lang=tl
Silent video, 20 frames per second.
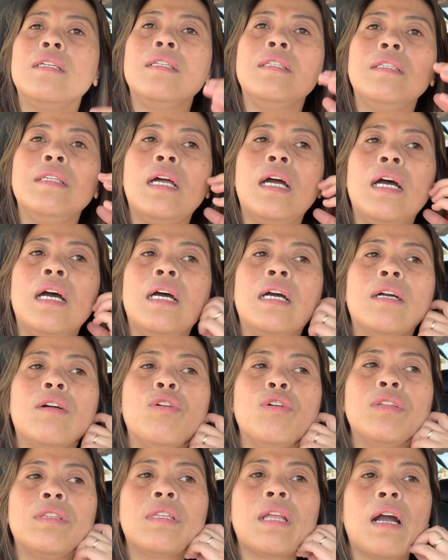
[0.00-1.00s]
na
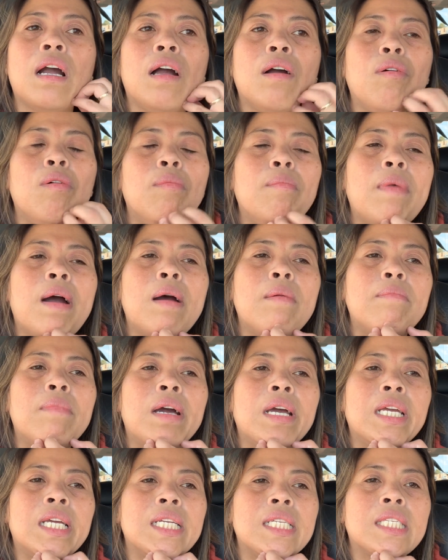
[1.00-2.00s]
contact akong
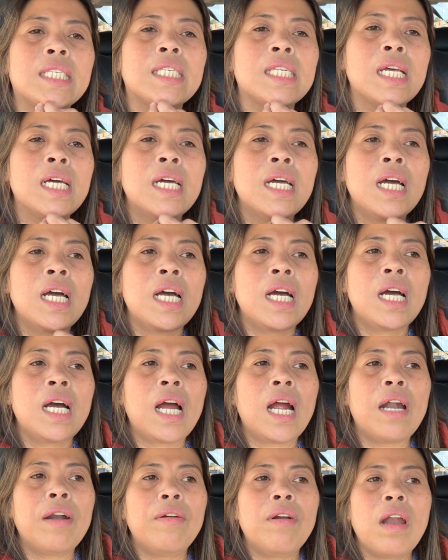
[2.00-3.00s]
mama is
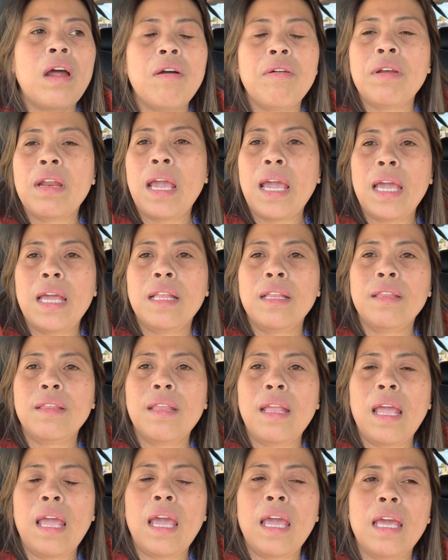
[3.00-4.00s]
around
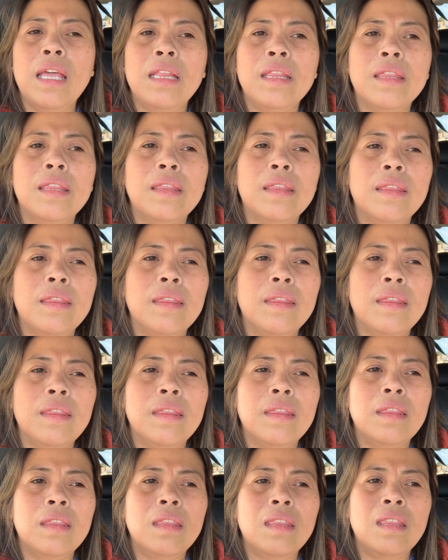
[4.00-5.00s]
8
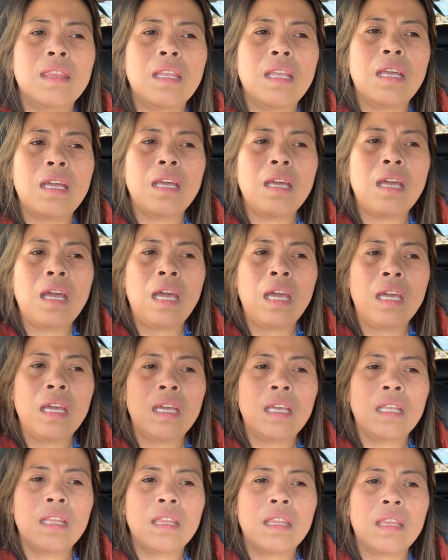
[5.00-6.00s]
8
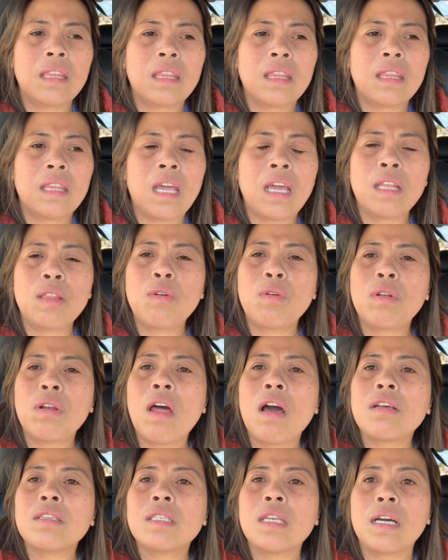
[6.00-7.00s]
8 8
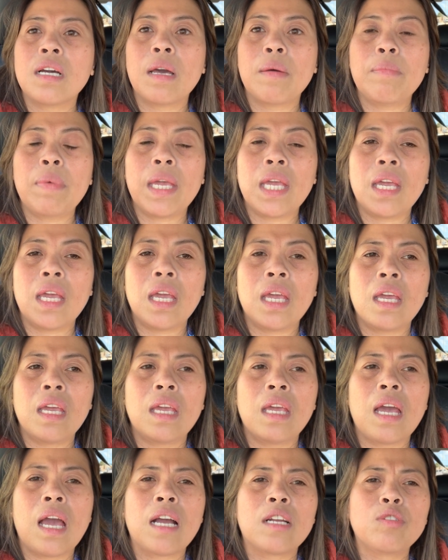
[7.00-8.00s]
o'clock sa gabi.
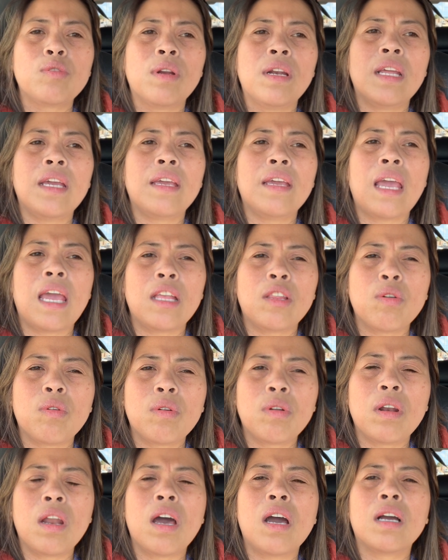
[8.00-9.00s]
Actually, 8
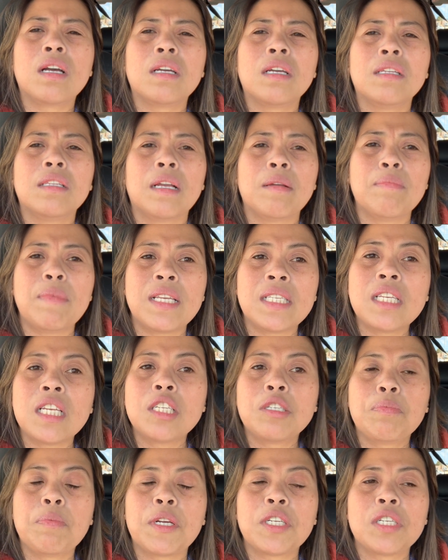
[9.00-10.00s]
o'clock,
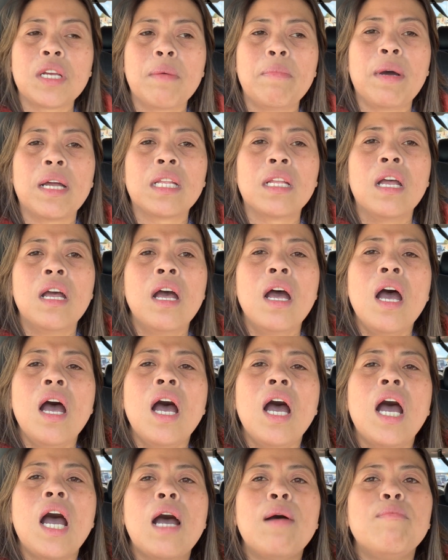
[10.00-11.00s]
nag-message pa siya but
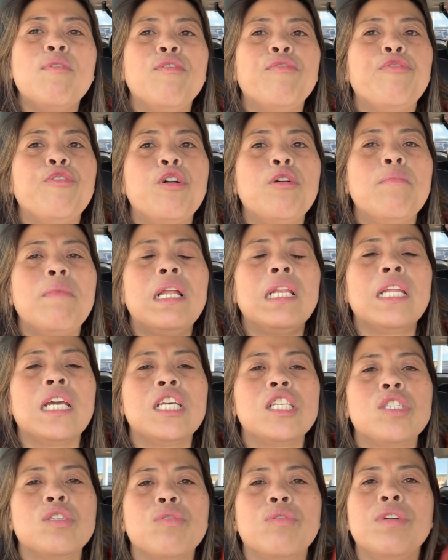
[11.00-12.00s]
among um, formal na
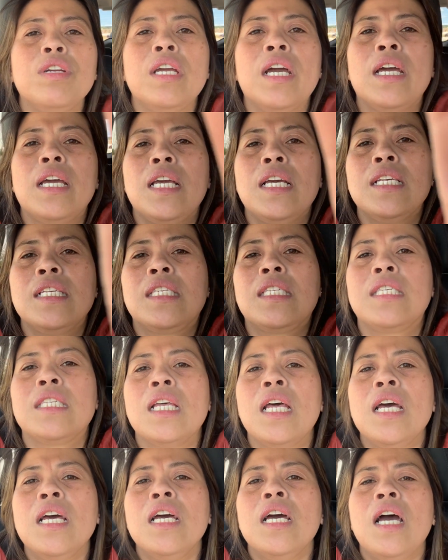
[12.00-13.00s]
istorya is
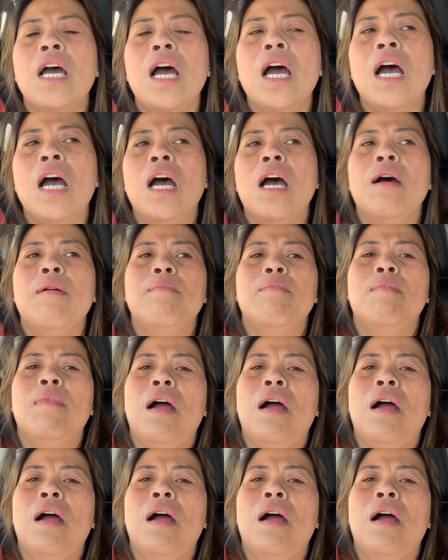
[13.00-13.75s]
um,